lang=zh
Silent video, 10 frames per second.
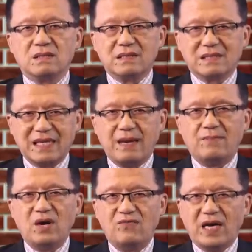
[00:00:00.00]
在
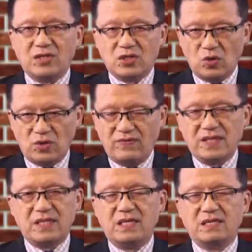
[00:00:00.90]
孟晚舟的
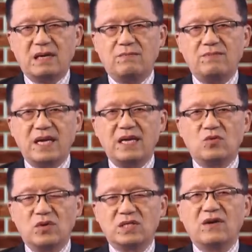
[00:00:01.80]
问题上，美
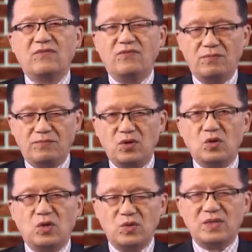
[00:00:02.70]
国政府
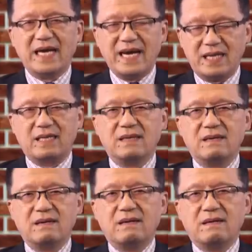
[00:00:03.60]
迫于压力
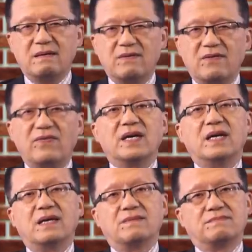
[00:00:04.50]
放人了。